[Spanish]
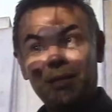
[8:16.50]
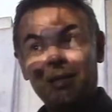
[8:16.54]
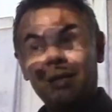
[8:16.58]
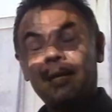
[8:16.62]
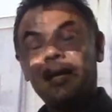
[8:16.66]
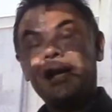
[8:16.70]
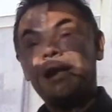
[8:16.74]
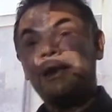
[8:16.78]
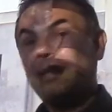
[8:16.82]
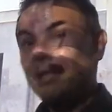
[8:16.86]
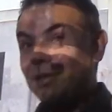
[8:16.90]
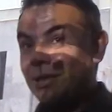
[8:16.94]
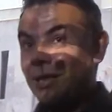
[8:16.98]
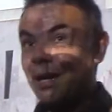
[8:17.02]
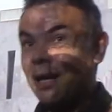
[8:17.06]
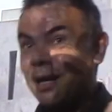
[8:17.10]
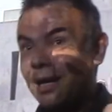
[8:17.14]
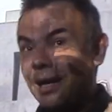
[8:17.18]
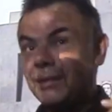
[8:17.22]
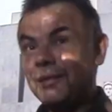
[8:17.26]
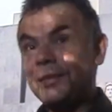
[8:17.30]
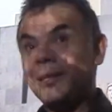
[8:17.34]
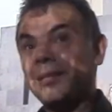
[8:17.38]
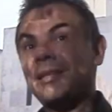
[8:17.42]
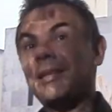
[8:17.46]
En esta
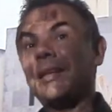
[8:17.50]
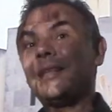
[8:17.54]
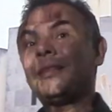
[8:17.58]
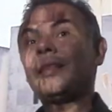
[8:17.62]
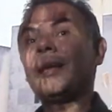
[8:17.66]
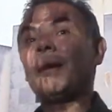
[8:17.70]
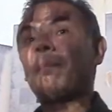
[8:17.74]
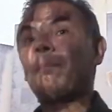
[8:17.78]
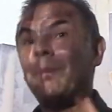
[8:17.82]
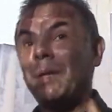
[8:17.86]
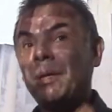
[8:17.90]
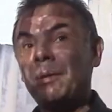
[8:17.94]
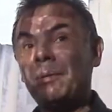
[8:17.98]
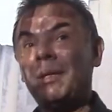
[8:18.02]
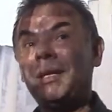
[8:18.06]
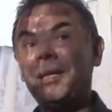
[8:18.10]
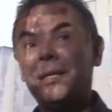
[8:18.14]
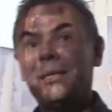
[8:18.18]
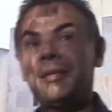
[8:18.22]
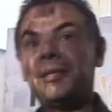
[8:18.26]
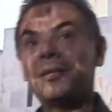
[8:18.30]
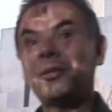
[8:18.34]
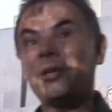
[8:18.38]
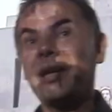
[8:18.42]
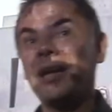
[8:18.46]
casa ya está
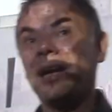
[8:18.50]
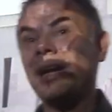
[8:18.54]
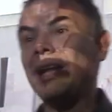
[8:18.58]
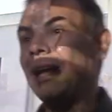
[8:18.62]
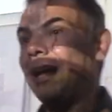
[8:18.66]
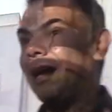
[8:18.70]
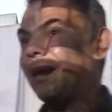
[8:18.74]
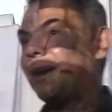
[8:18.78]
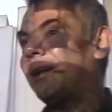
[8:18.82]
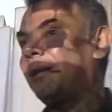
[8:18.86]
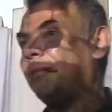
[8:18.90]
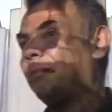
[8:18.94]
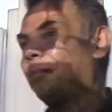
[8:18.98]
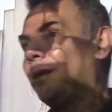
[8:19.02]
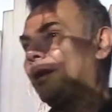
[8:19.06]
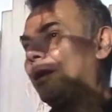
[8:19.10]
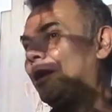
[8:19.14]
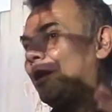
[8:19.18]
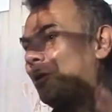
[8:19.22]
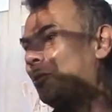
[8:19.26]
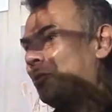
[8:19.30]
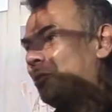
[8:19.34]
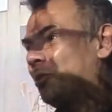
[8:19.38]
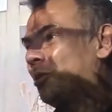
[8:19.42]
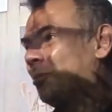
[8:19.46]
previsto el garaje para
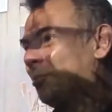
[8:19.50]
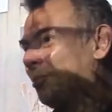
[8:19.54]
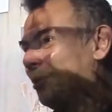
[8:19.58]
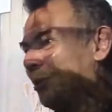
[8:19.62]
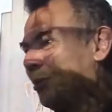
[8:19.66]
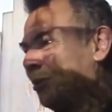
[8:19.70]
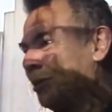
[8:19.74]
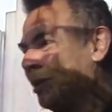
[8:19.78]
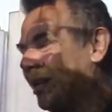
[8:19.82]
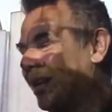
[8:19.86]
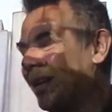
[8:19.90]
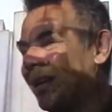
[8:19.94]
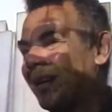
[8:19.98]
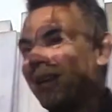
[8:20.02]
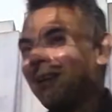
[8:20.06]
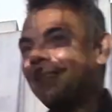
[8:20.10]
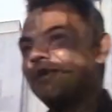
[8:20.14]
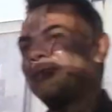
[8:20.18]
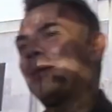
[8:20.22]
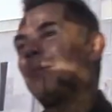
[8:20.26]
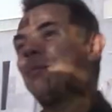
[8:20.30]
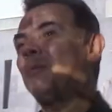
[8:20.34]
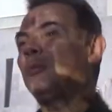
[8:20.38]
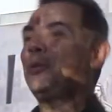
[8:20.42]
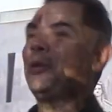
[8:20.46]
el automóvil. Las
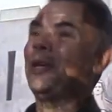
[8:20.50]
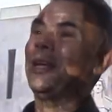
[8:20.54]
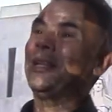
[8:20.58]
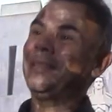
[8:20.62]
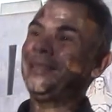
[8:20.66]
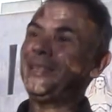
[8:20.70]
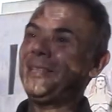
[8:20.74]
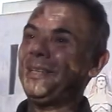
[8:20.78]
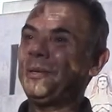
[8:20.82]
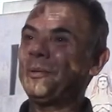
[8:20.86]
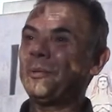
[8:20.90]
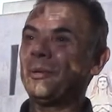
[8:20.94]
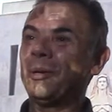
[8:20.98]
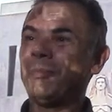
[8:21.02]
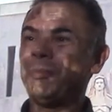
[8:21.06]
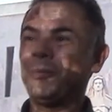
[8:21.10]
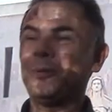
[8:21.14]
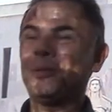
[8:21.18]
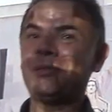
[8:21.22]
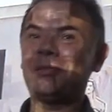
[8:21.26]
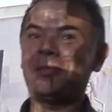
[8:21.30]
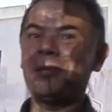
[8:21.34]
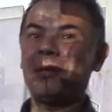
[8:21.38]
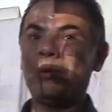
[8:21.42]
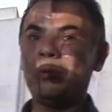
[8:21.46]
casas muy antiguas
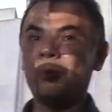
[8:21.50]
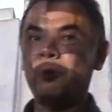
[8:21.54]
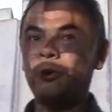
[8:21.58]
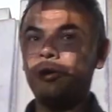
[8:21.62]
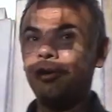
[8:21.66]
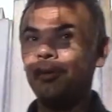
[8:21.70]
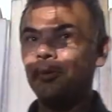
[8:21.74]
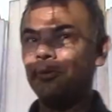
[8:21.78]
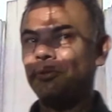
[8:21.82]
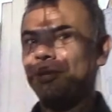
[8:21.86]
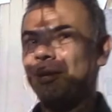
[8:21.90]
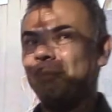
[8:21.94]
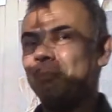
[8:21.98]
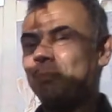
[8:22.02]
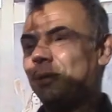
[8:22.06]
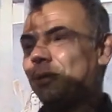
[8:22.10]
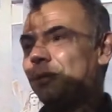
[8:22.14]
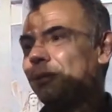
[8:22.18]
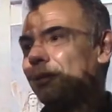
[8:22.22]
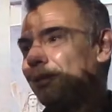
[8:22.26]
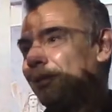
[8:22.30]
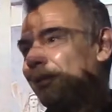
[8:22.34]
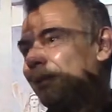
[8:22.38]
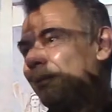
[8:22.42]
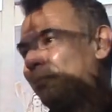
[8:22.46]
pueden ser lujosas,
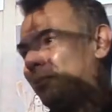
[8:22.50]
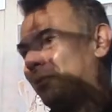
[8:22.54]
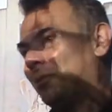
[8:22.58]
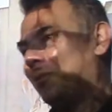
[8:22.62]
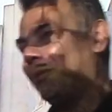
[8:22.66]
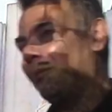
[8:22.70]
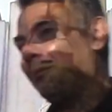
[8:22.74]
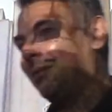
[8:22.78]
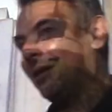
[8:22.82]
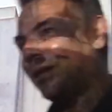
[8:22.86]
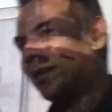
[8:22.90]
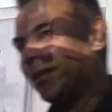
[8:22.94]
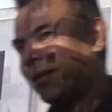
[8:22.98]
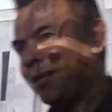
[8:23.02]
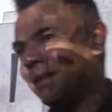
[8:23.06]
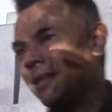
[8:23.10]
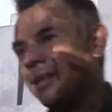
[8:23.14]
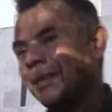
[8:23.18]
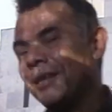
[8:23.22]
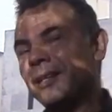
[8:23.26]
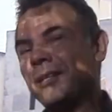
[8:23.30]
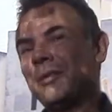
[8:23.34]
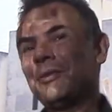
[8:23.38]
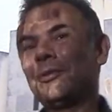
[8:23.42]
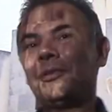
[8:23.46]
pero tener el problema que
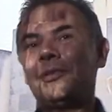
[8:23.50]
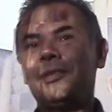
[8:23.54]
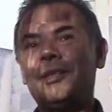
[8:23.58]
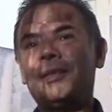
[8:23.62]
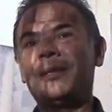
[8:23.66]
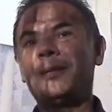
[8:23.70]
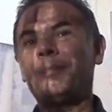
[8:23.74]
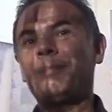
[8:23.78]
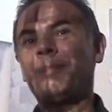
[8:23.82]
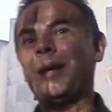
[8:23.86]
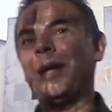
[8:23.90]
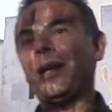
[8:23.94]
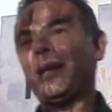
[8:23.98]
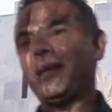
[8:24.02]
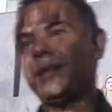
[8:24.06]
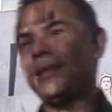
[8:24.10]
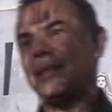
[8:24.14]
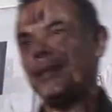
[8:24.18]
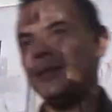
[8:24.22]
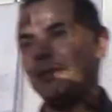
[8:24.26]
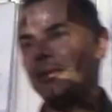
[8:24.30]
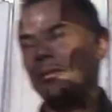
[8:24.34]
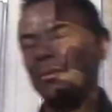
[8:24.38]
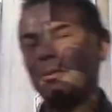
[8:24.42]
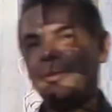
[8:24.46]
no tiene
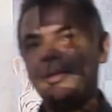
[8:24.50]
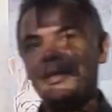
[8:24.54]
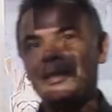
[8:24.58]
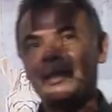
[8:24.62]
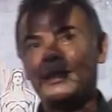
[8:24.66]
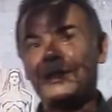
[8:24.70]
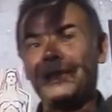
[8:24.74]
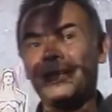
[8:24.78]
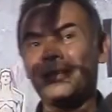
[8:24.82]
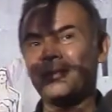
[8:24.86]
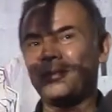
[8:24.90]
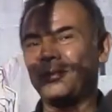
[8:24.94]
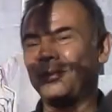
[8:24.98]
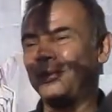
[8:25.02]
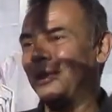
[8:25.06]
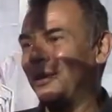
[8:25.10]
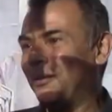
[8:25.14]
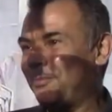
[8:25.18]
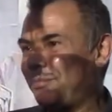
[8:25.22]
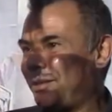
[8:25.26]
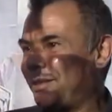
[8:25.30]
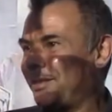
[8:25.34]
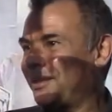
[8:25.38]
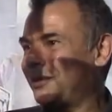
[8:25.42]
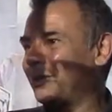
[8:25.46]
parking, no tiene
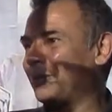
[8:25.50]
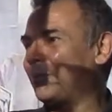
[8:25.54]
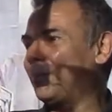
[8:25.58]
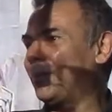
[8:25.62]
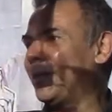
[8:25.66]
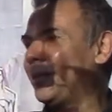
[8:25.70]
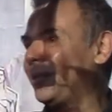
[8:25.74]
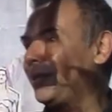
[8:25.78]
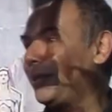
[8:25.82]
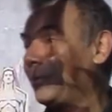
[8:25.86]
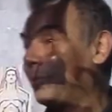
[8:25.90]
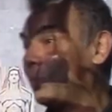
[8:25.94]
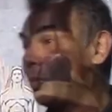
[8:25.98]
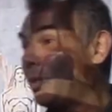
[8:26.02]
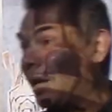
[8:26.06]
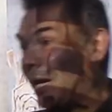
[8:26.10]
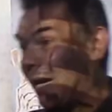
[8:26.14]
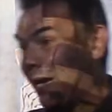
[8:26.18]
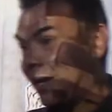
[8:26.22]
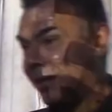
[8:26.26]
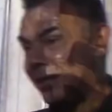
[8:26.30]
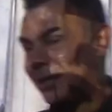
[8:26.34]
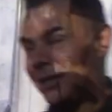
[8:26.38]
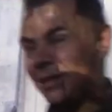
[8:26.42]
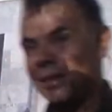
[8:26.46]
estacionamiento
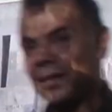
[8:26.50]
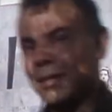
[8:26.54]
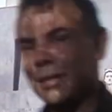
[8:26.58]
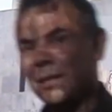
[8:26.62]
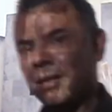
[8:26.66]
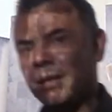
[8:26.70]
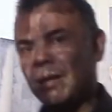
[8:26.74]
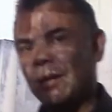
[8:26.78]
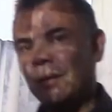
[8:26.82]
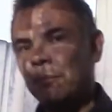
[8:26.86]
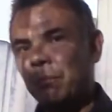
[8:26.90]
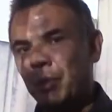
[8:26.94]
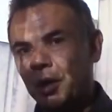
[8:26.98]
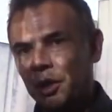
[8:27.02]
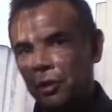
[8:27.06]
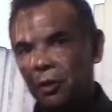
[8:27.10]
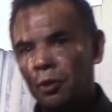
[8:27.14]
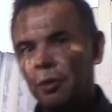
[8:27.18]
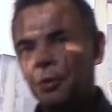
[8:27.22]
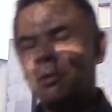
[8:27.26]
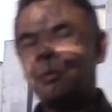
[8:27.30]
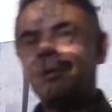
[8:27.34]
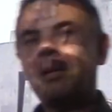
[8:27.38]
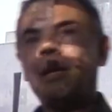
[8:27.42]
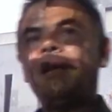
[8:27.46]
particular.
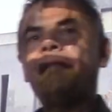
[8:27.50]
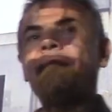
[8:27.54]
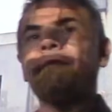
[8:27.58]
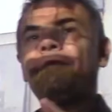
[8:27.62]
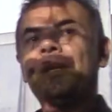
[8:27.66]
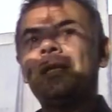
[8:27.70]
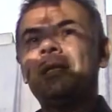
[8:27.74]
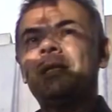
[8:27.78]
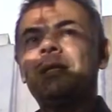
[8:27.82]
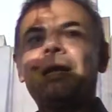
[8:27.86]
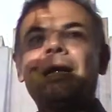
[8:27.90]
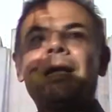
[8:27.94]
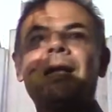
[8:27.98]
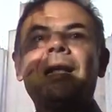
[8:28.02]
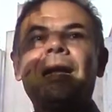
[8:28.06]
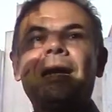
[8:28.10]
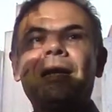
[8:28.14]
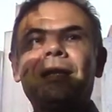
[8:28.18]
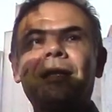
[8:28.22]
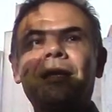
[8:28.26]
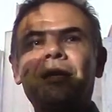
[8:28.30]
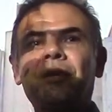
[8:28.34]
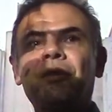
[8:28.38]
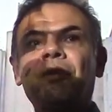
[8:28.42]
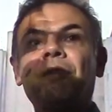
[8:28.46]
Bueno, en fin, el
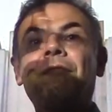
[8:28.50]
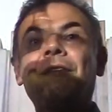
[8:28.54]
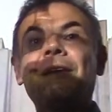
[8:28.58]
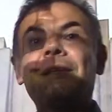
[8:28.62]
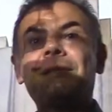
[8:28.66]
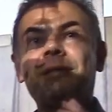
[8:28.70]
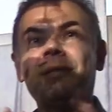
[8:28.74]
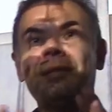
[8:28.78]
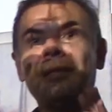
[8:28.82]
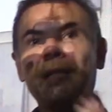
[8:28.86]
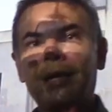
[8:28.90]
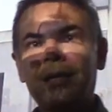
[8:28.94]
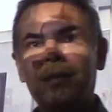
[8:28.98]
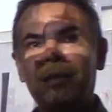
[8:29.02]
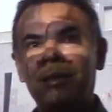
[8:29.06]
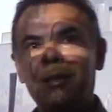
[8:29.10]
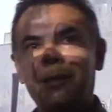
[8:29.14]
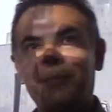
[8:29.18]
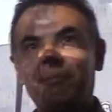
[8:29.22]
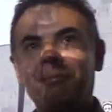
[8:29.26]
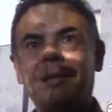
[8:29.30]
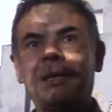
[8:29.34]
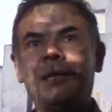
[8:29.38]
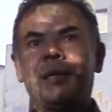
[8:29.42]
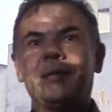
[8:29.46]
Art Deco
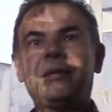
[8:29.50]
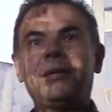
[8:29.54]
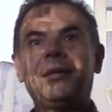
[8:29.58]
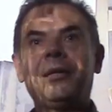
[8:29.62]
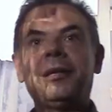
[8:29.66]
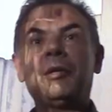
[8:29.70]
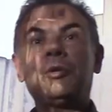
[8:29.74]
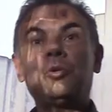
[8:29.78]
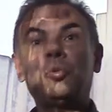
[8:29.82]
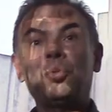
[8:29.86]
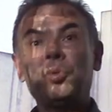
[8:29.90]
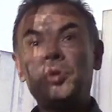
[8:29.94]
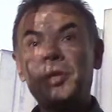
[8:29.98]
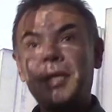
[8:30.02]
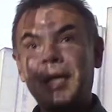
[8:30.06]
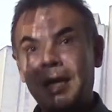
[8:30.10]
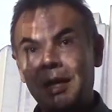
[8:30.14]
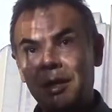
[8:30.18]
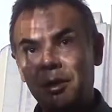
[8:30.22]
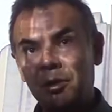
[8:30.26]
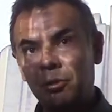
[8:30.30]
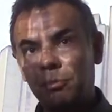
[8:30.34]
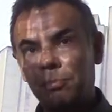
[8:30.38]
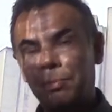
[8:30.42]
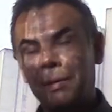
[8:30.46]
fascinante para ser
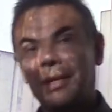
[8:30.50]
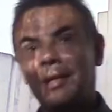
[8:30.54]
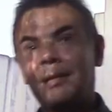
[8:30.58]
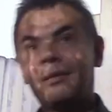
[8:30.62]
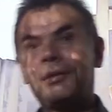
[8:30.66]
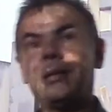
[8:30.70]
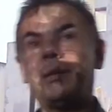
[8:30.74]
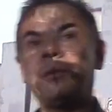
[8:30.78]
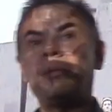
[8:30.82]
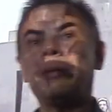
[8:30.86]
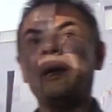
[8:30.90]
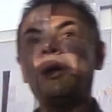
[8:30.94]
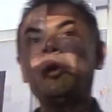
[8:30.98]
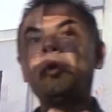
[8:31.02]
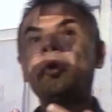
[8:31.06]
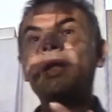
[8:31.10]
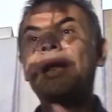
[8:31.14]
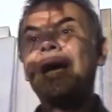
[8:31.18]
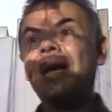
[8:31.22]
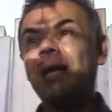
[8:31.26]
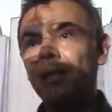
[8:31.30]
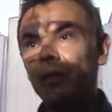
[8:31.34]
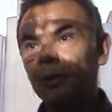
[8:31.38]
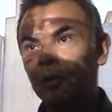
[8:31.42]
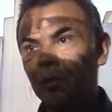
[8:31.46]
estudiado, para ser
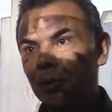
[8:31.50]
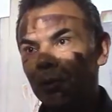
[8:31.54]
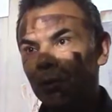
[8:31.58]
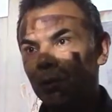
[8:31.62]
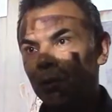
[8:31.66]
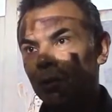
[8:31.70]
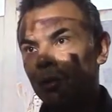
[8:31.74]
valorado,